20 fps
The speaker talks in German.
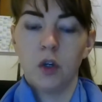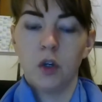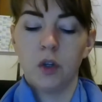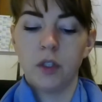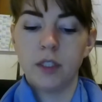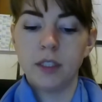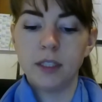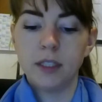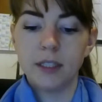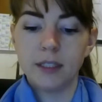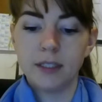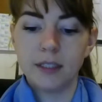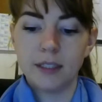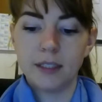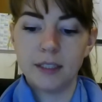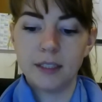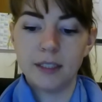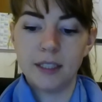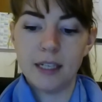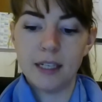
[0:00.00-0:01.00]
Und
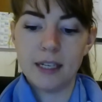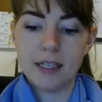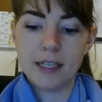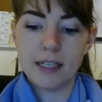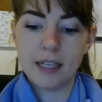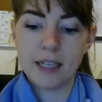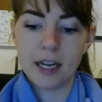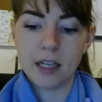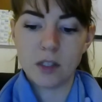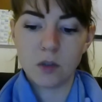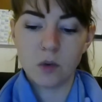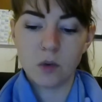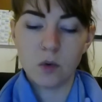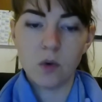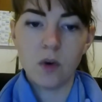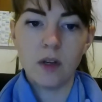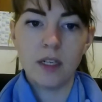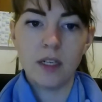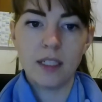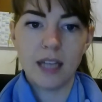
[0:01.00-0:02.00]
es ist halt
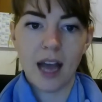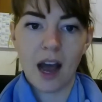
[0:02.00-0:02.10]
so,